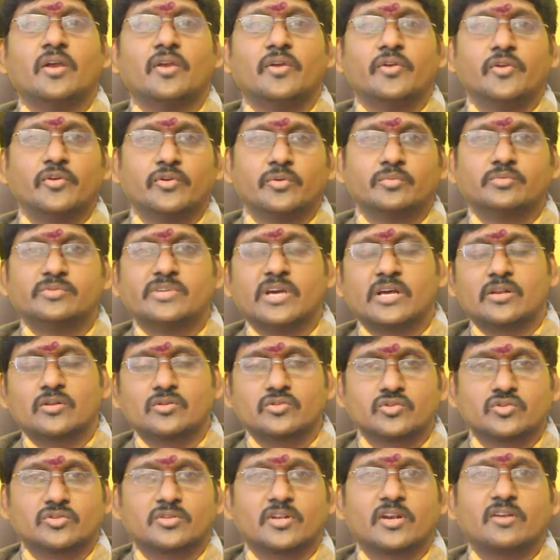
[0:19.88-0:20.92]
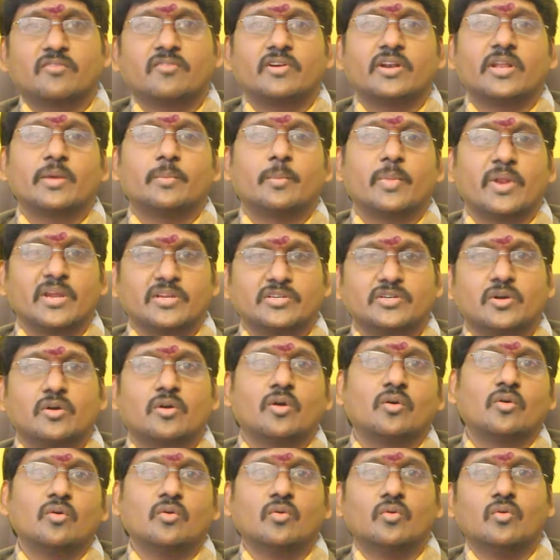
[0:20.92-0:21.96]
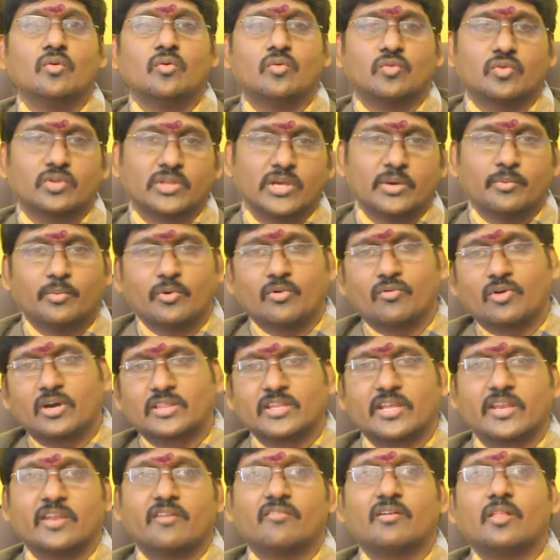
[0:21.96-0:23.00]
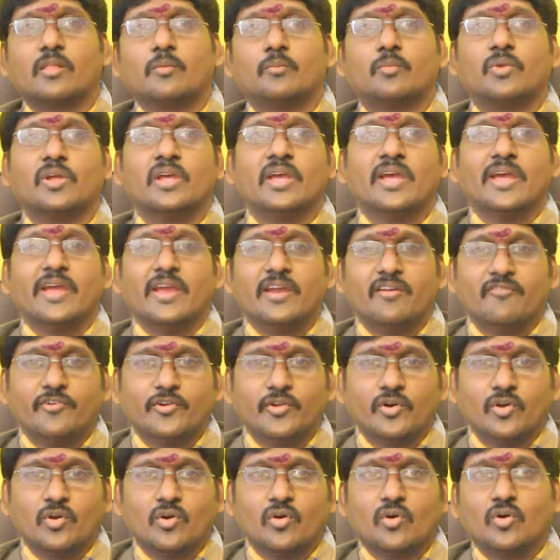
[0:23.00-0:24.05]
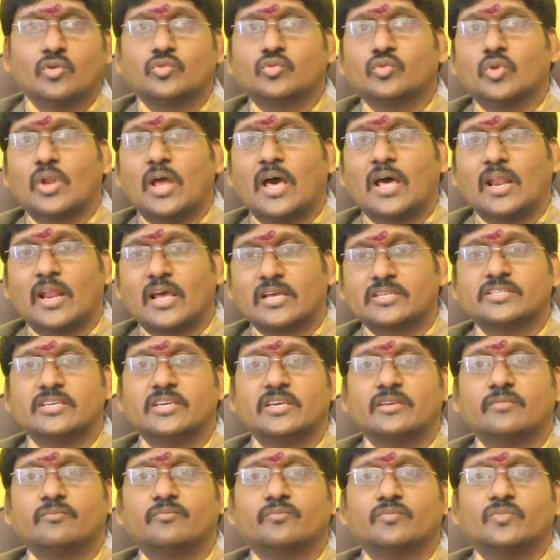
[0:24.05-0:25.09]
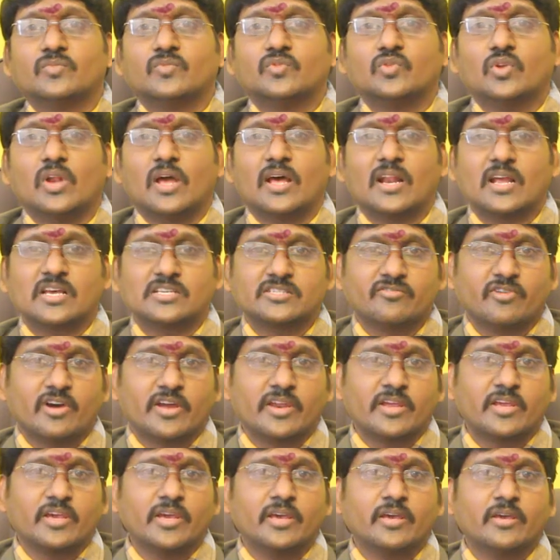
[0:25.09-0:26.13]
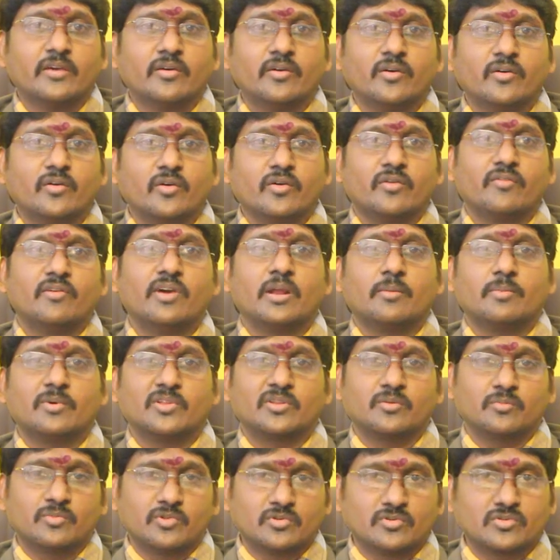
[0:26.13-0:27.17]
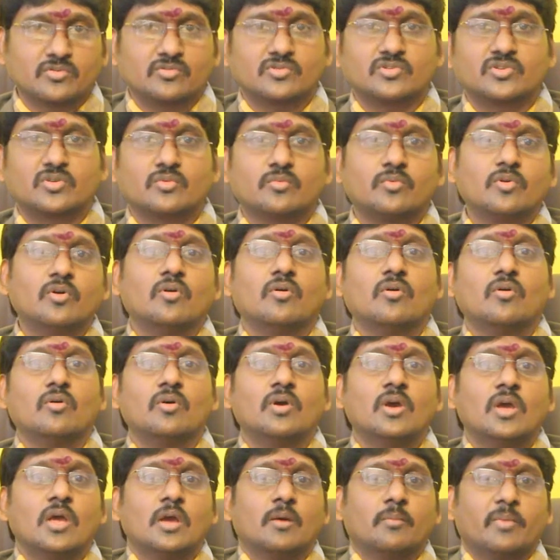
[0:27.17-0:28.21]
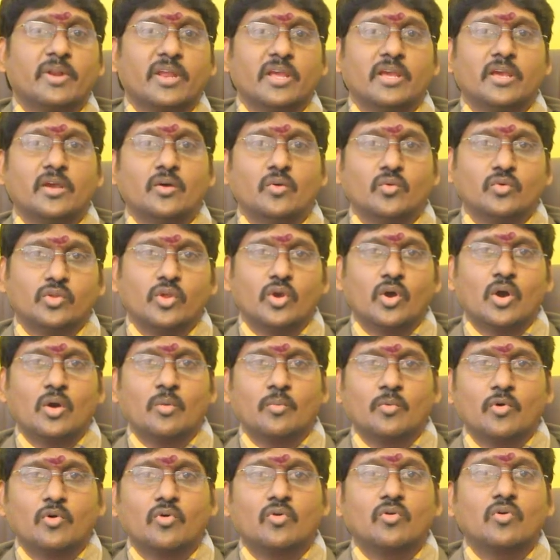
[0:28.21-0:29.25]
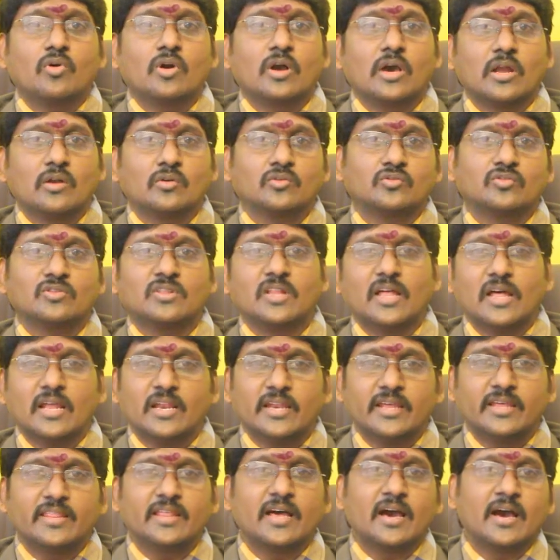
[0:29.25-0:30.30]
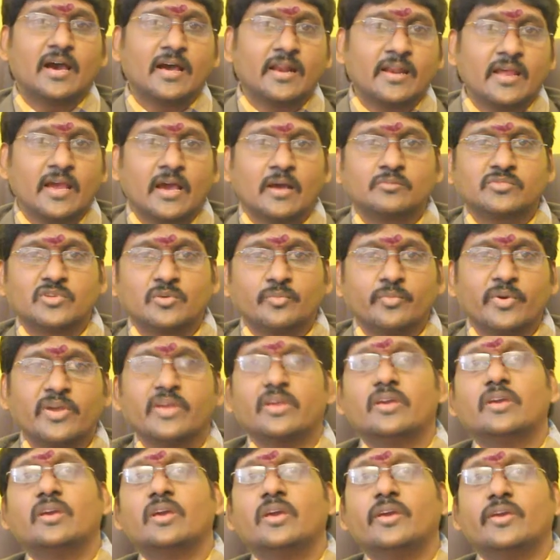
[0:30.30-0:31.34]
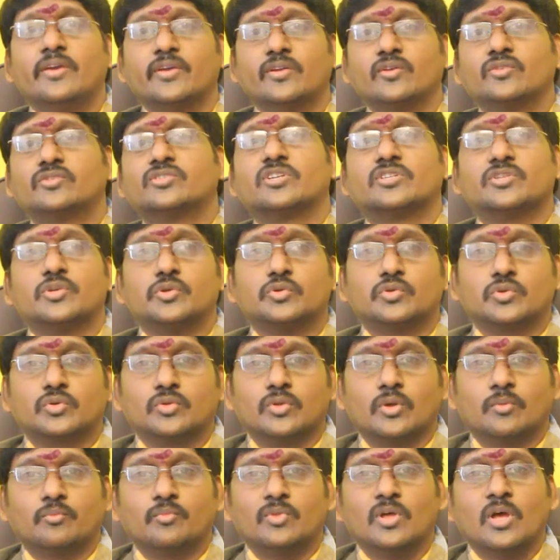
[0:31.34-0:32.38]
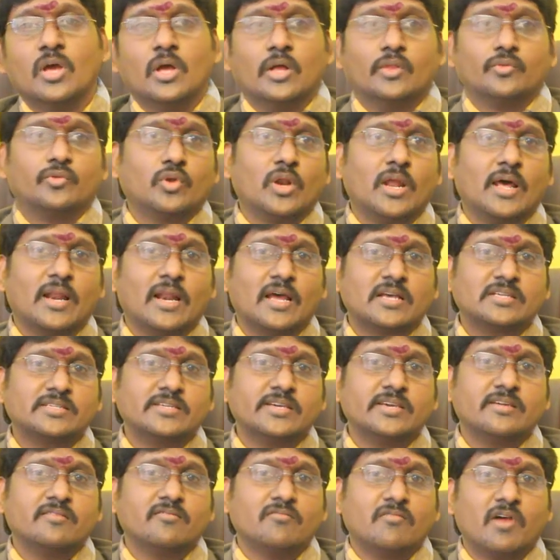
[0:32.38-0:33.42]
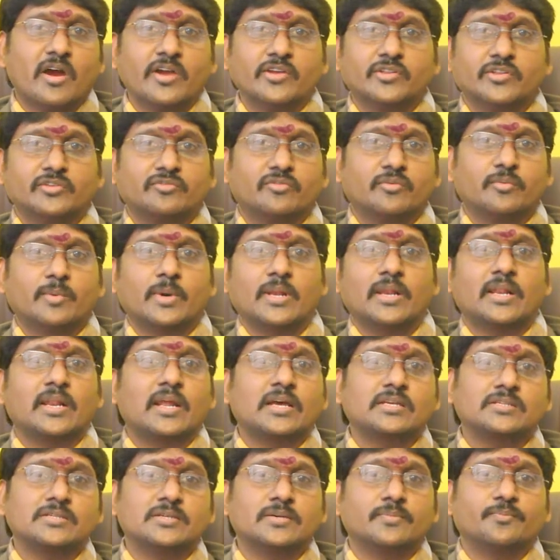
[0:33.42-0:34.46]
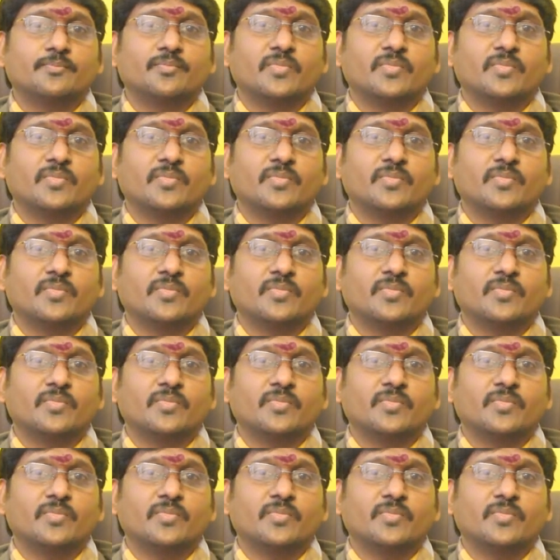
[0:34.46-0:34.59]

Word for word: యూట్యూబ్ ఛానల్ చూస్తున్నటువంటి ప్రేక్షకులకు హృదయపూర్వక ధన్యవాదాలు ఈ వీడియోలో తులారాశి తులారాశి వారికి రెండు వేల పంతొమ్మిదవ సంవత్సరంలో మరి ఉద్యోగము కలుగుతుందా లేదా అనే అంశంపై ఈరోజు చర్చించుకుందాం తులారాశి వాయుతత్వ రాశి